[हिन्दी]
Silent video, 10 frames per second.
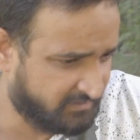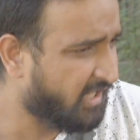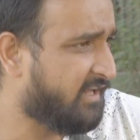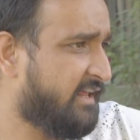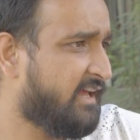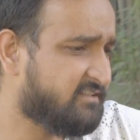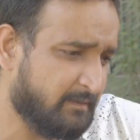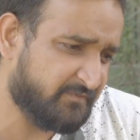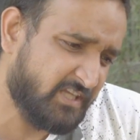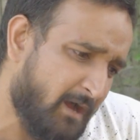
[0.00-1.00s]
देख रहे हैं
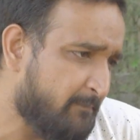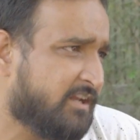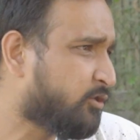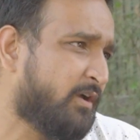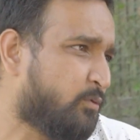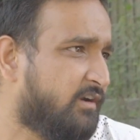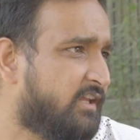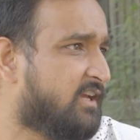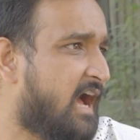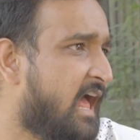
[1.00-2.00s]
जब से भाभी ने तुम्हें
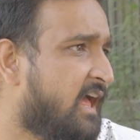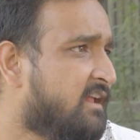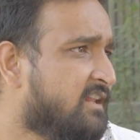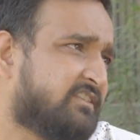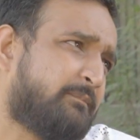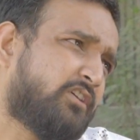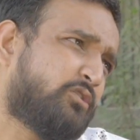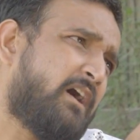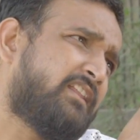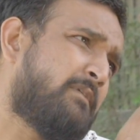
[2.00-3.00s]
कुंडली दिखाया है तब से
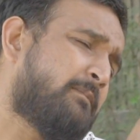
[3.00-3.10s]
तुम्हारे